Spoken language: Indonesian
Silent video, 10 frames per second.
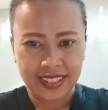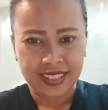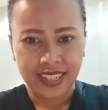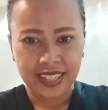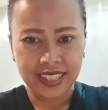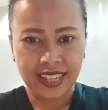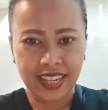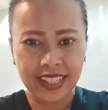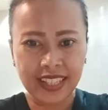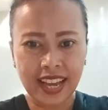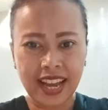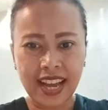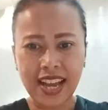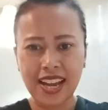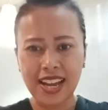Telita Ita,
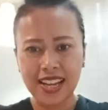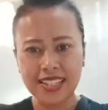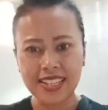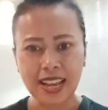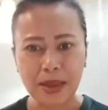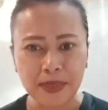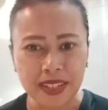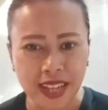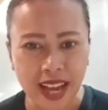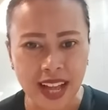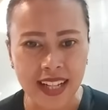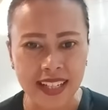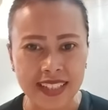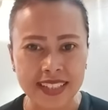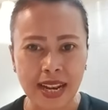salam
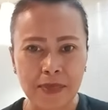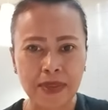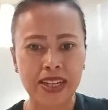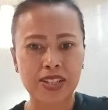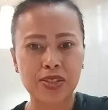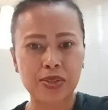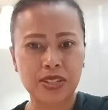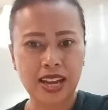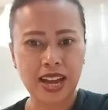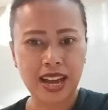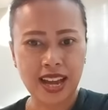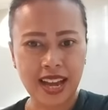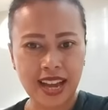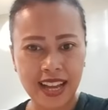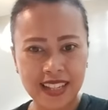kenal, salam kenal
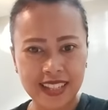juga.